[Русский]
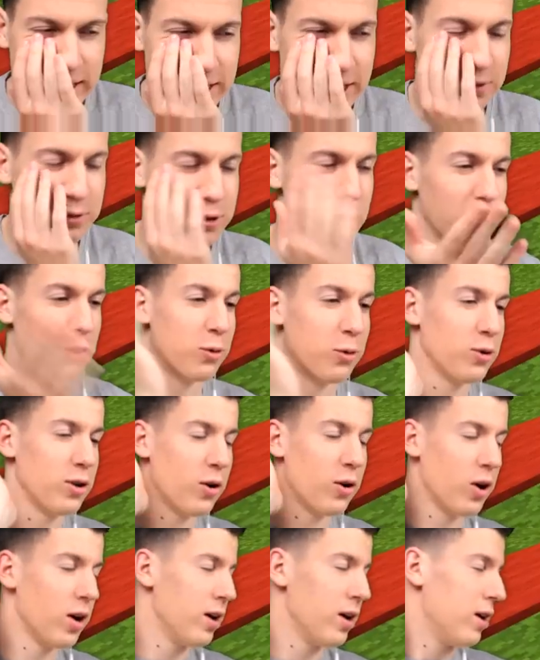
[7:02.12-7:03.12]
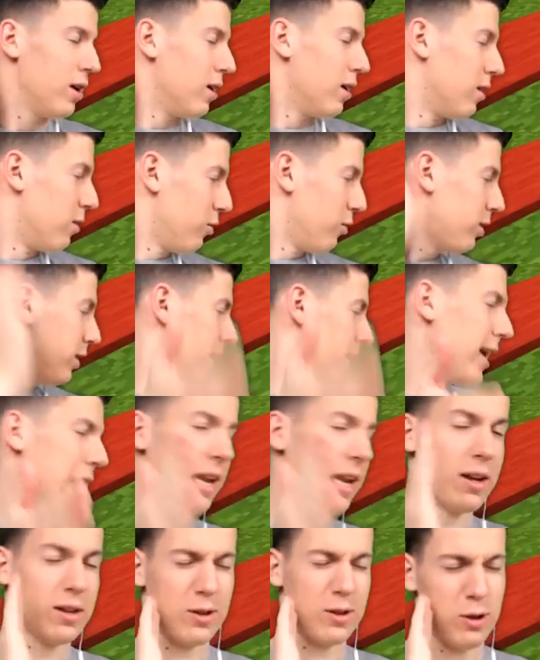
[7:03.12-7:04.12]
Это все. У него... Вот
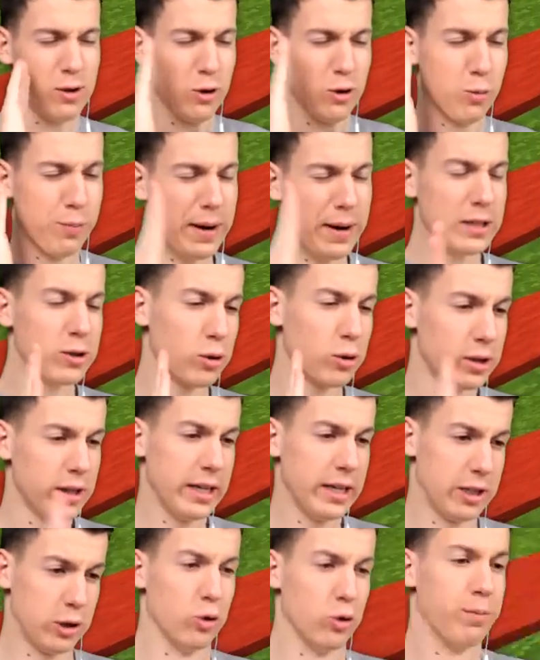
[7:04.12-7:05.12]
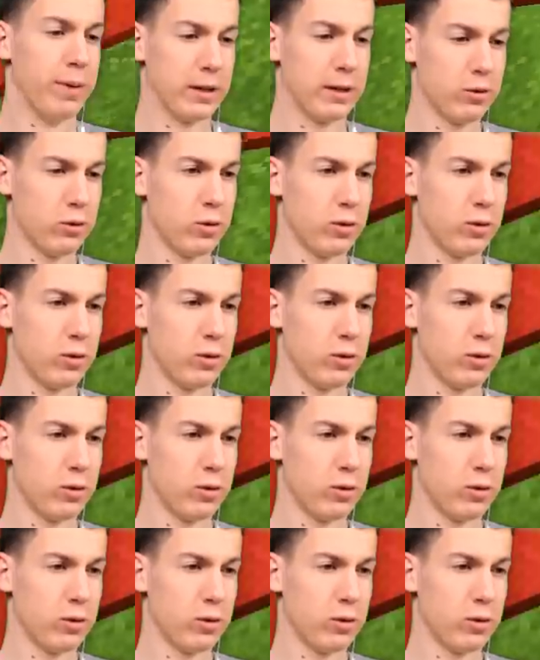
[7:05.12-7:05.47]
реально, ну Нубас он и есть Нубас.